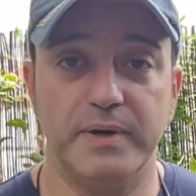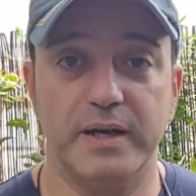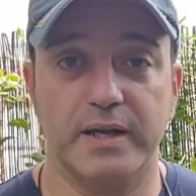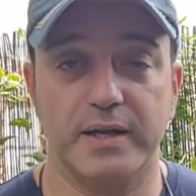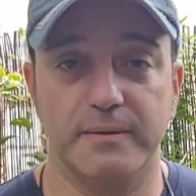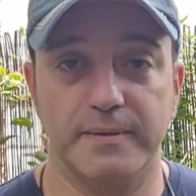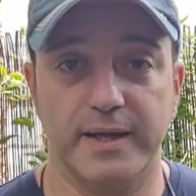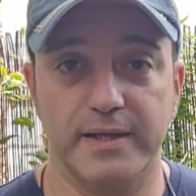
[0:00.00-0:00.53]
para
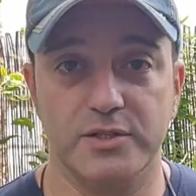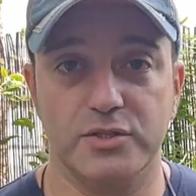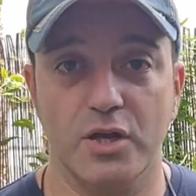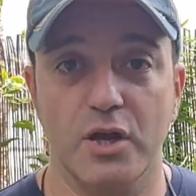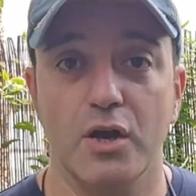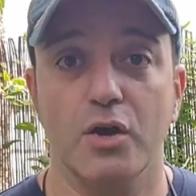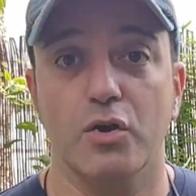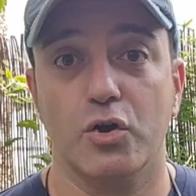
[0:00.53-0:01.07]
que
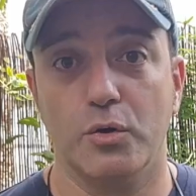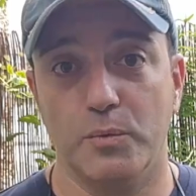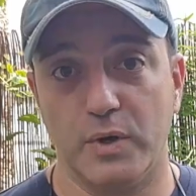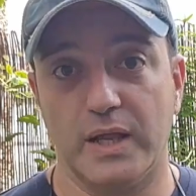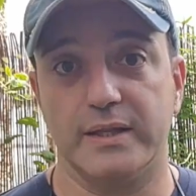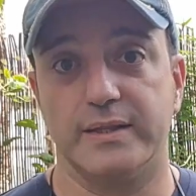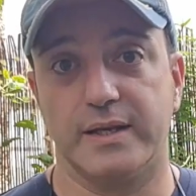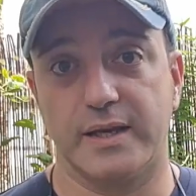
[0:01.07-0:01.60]
veáis
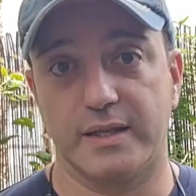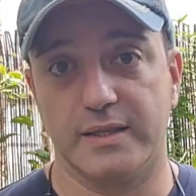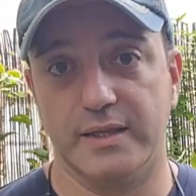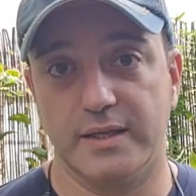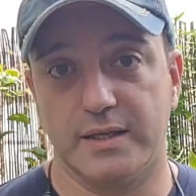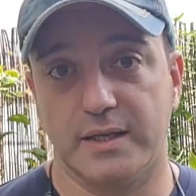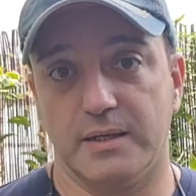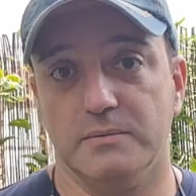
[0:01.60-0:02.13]
cómo la
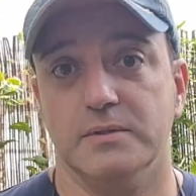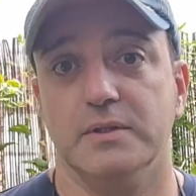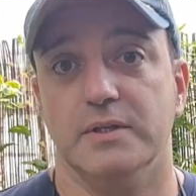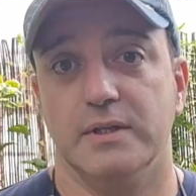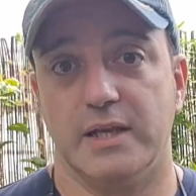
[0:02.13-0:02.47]
terracica,